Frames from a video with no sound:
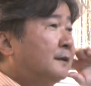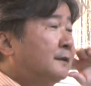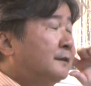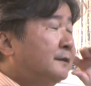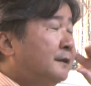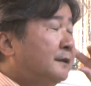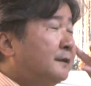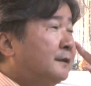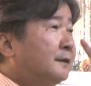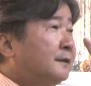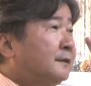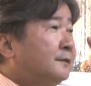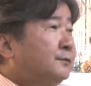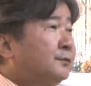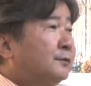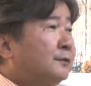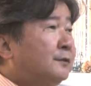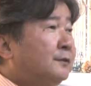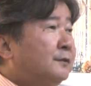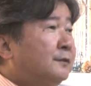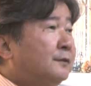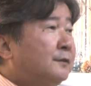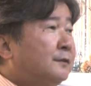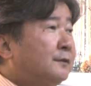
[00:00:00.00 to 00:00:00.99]
ねえっ
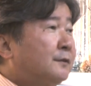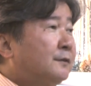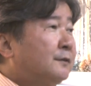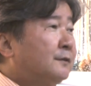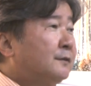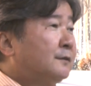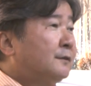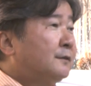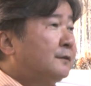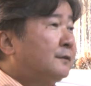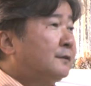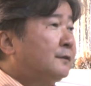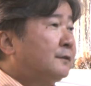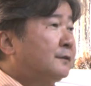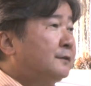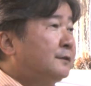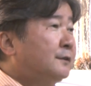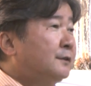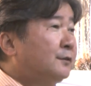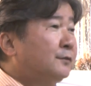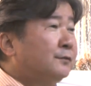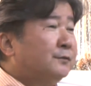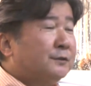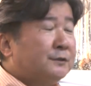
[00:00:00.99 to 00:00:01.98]
と、
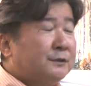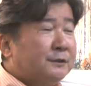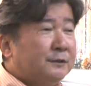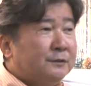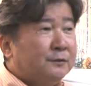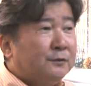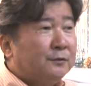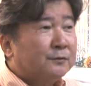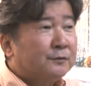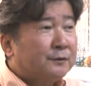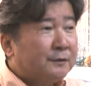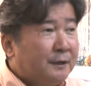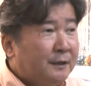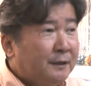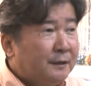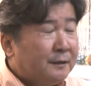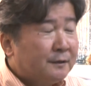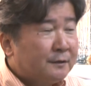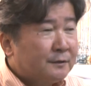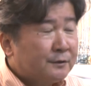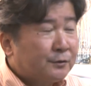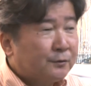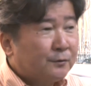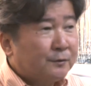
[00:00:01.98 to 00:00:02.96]
日本の人口の、
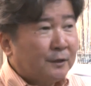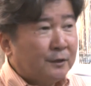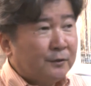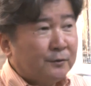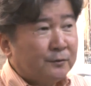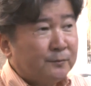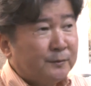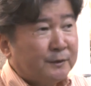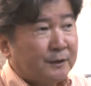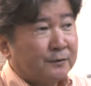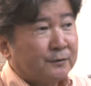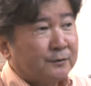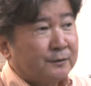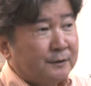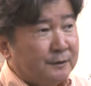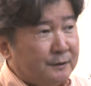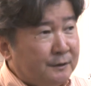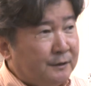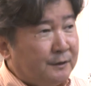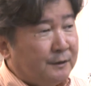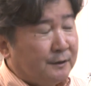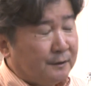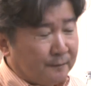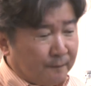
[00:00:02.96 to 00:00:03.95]
ね、将来を見た時
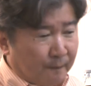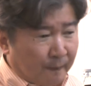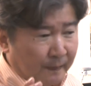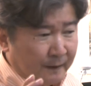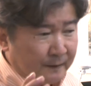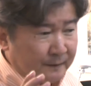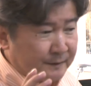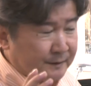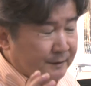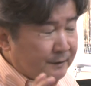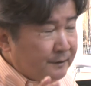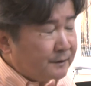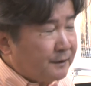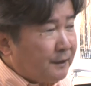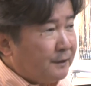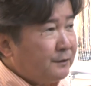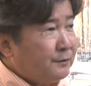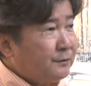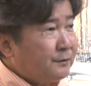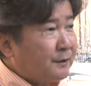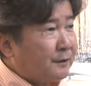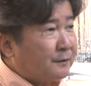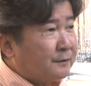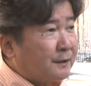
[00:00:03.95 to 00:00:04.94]
に賃貸
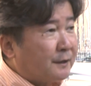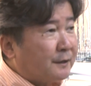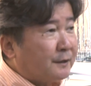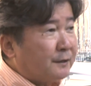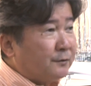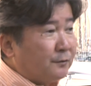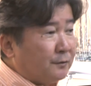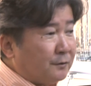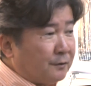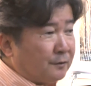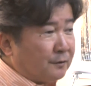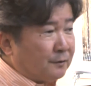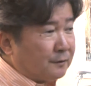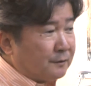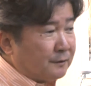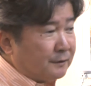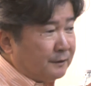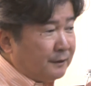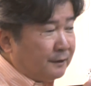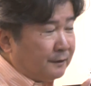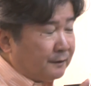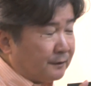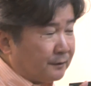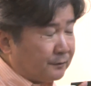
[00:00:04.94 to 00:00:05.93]
住宅だけの
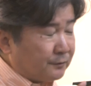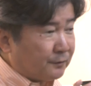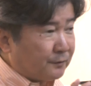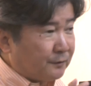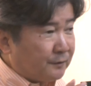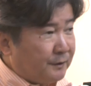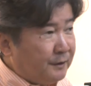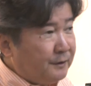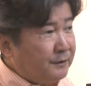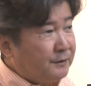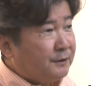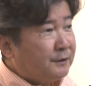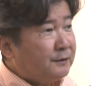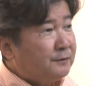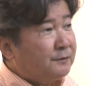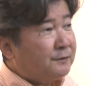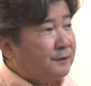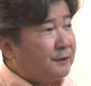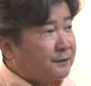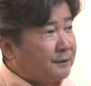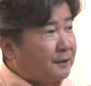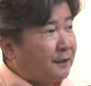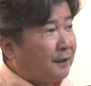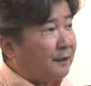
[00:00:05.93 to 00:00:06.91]
レあのレーシング
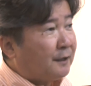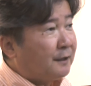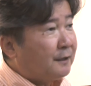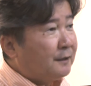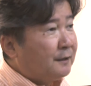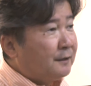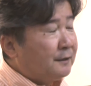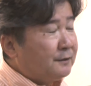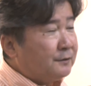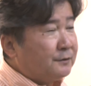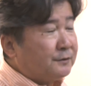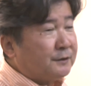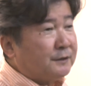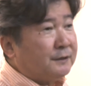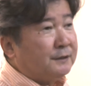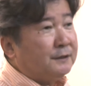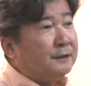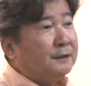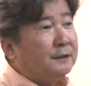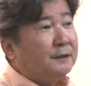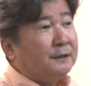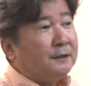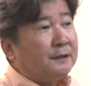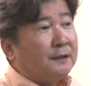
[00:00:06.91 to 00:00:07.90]
でさ要する
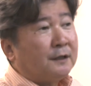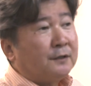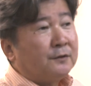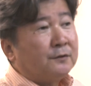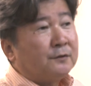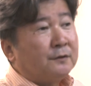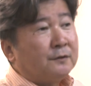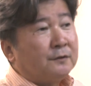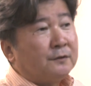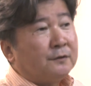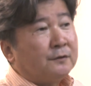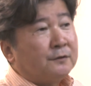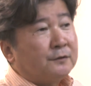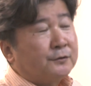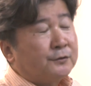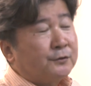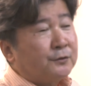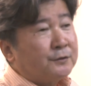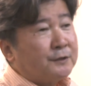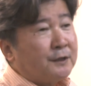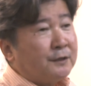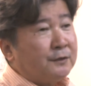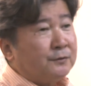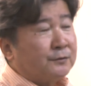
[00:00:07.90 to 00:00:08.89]
にあの不
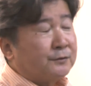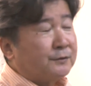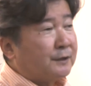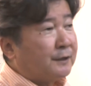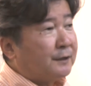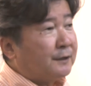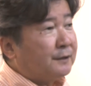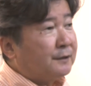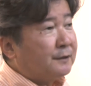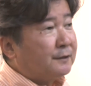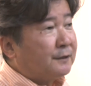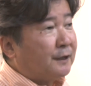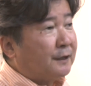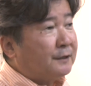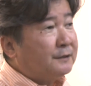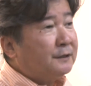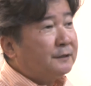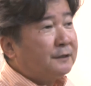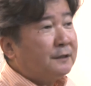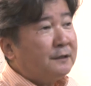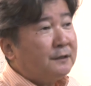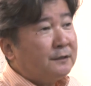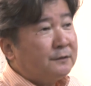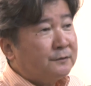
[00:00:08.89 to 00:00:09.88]
動産業って成り
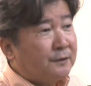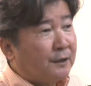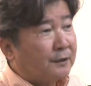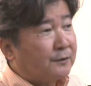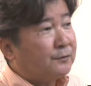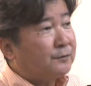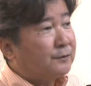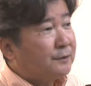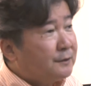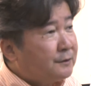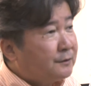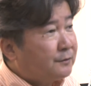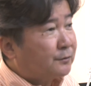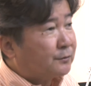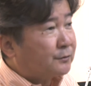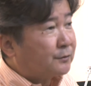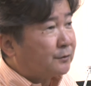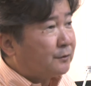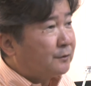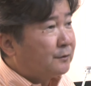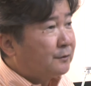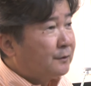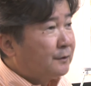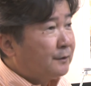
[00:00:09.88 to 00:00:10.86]
立たなくなるよねってこ
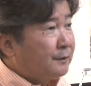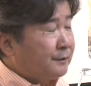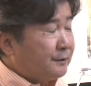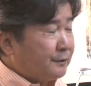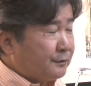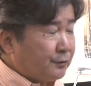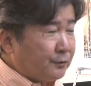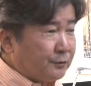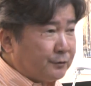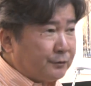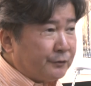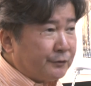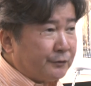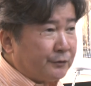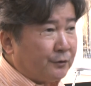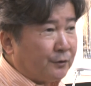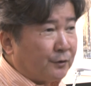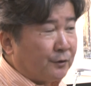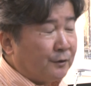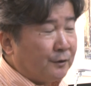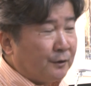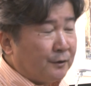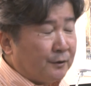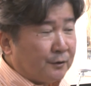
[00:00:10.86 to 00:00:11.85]
とでそうする
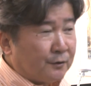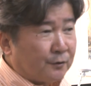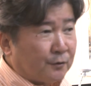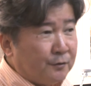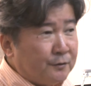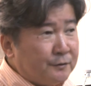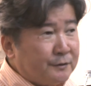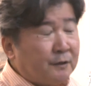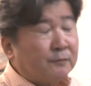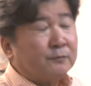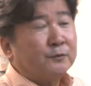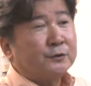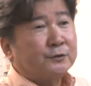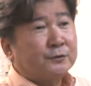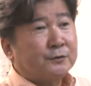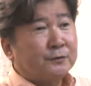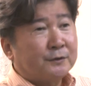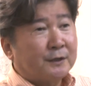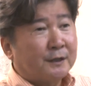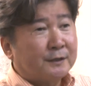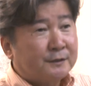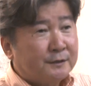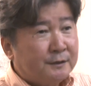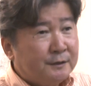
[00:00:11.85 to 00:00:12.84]
とコンサルも必
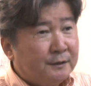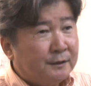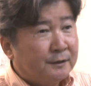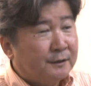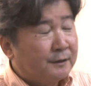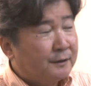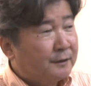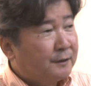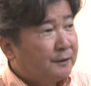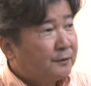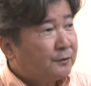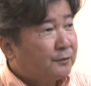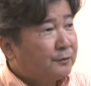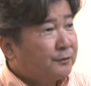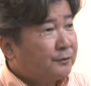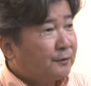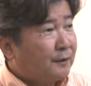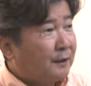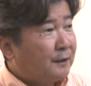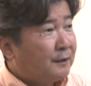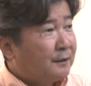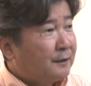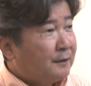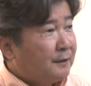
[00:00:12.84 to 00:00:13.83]
要だし今
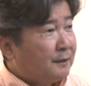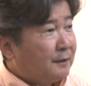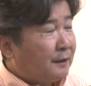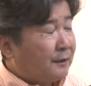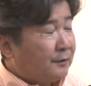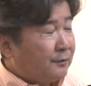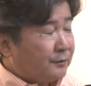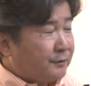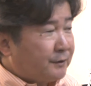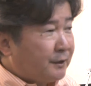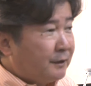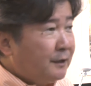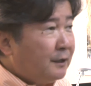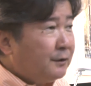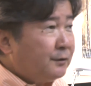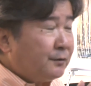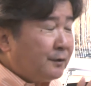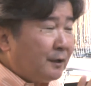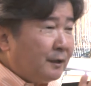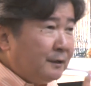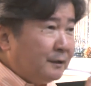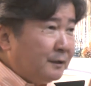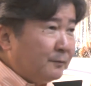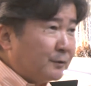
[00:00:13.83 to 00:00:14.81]
度はあの
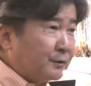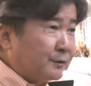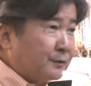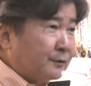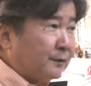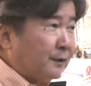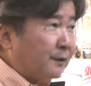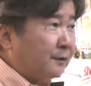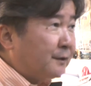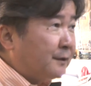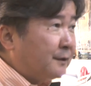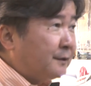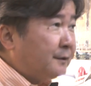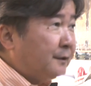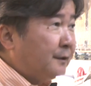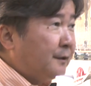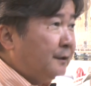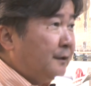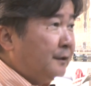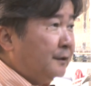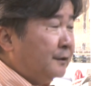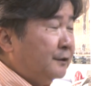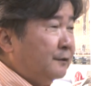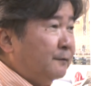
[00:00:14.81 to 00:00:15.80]
テナント関係も必要だよね
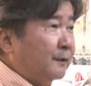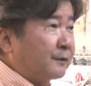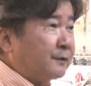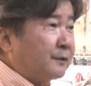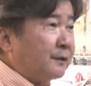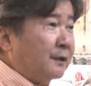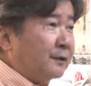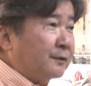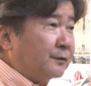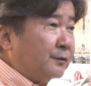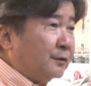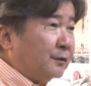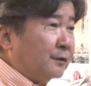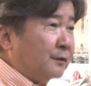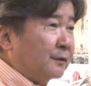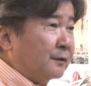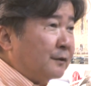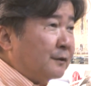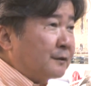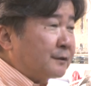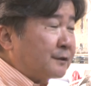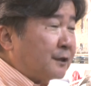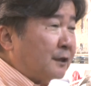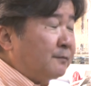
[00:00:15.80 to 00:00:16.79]
今
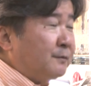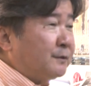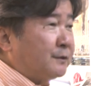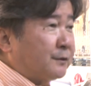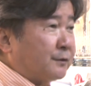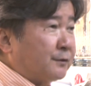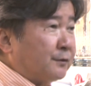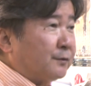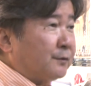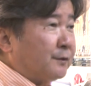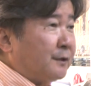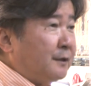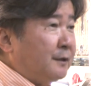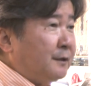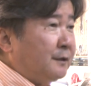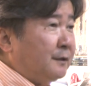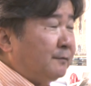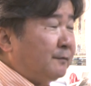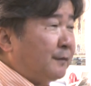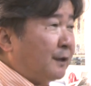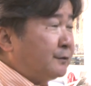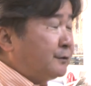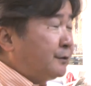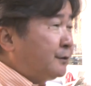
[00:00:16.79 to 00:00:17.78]
テナントサービスっていうのを
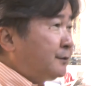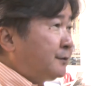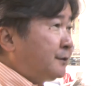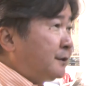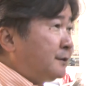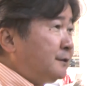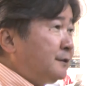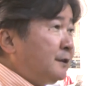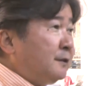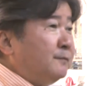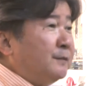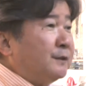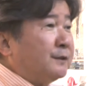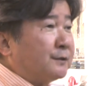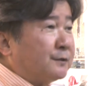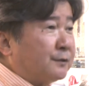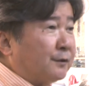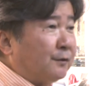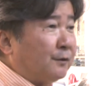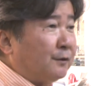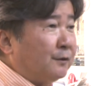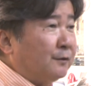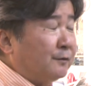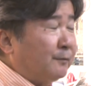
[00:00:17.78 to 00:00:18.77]
ね、まあ、作って2年目で
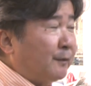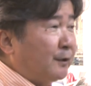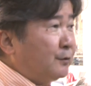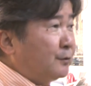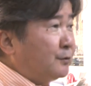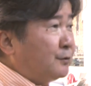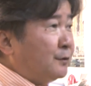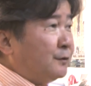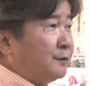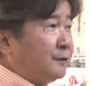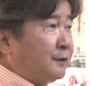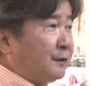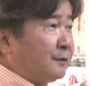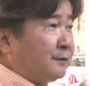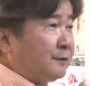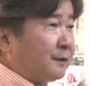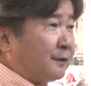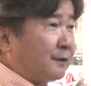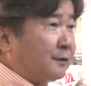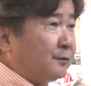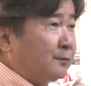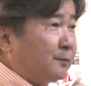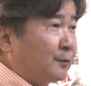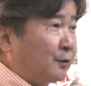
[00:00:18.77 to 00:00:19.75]
すよ、まあ、よちよち歩き
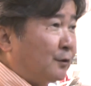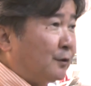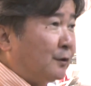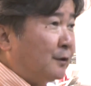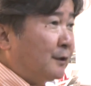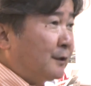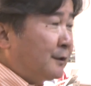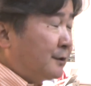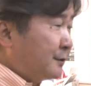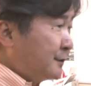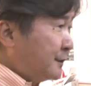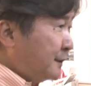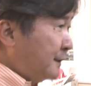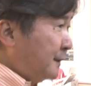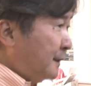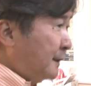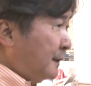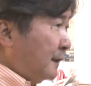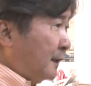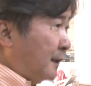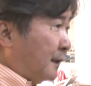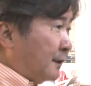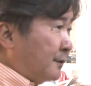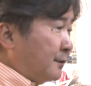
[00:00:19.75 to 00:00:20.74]
だけども要するに、
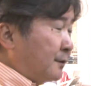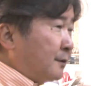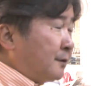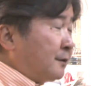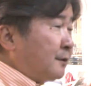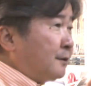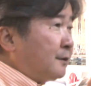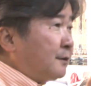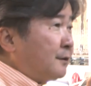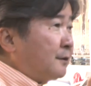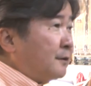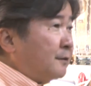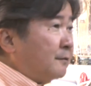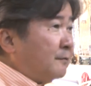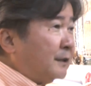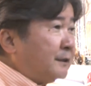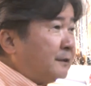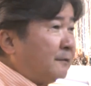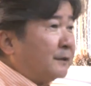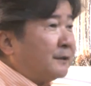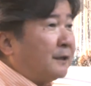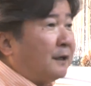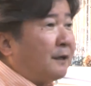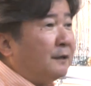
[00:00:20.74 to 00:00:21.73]
あのま
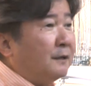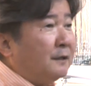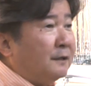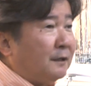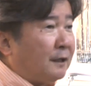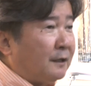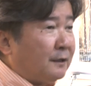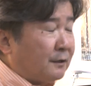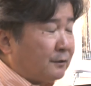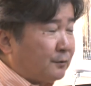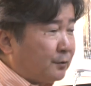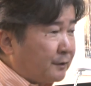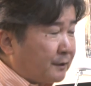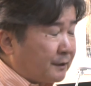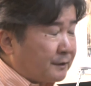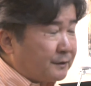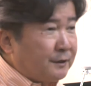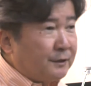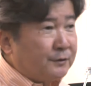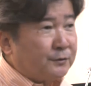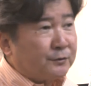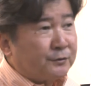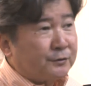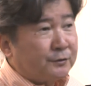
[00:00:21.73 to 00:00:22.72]
だまだあこれから
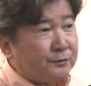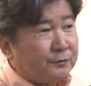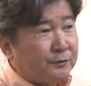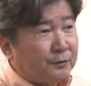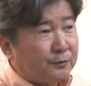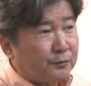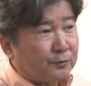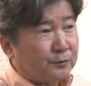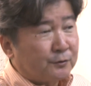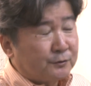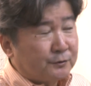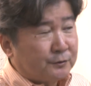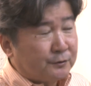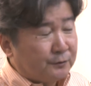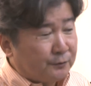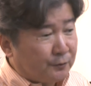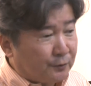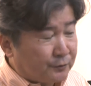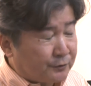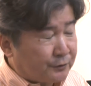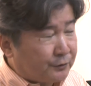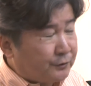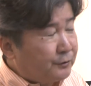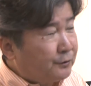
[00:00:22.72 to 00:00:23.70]
成長するっていうとこ
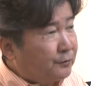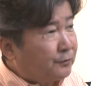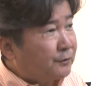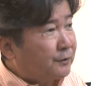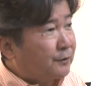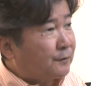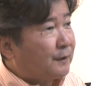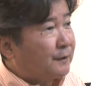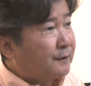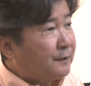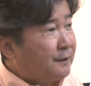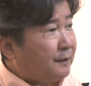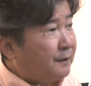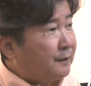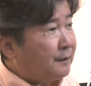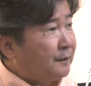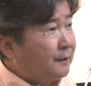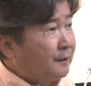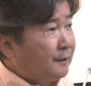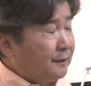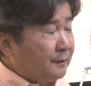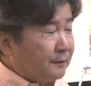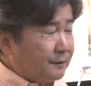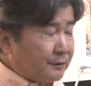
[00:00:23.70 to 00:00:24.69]
ろを作り込んでるわね
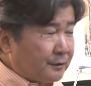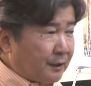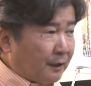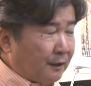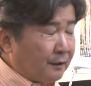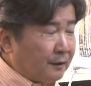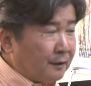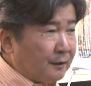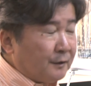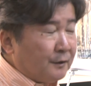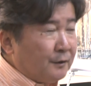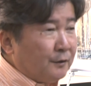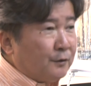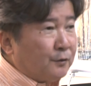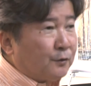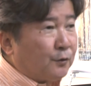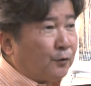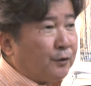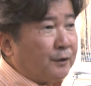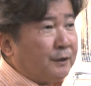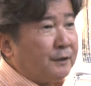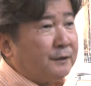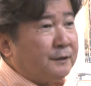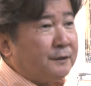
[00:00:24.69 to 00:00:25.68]
でさ
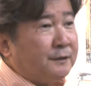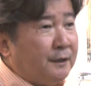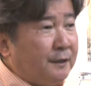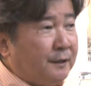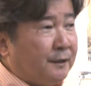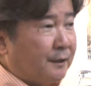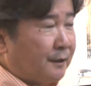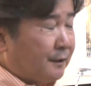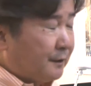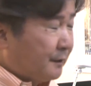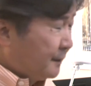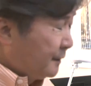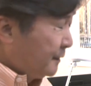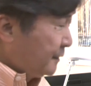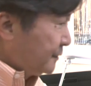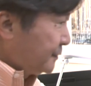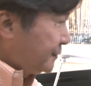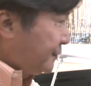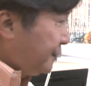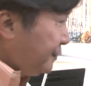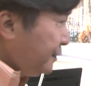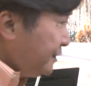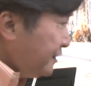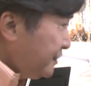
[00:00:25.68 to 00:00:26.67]
これって
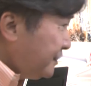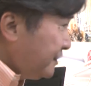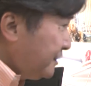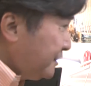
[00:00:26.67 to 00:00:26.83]
ずっ